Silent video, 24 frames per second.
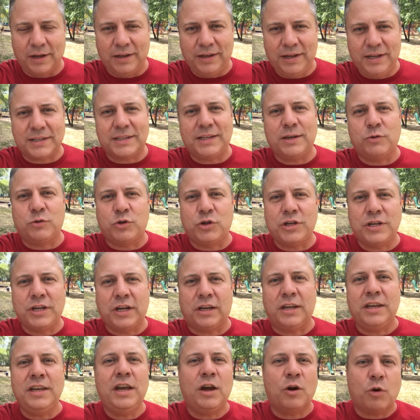Если
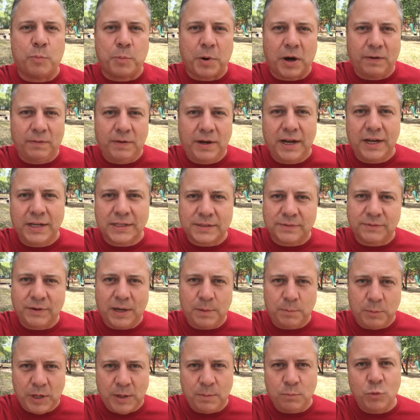ученик не управляет
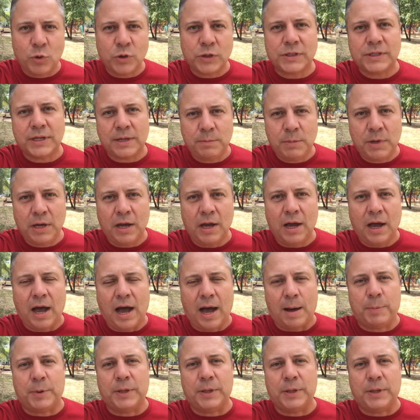своими эмоциями, а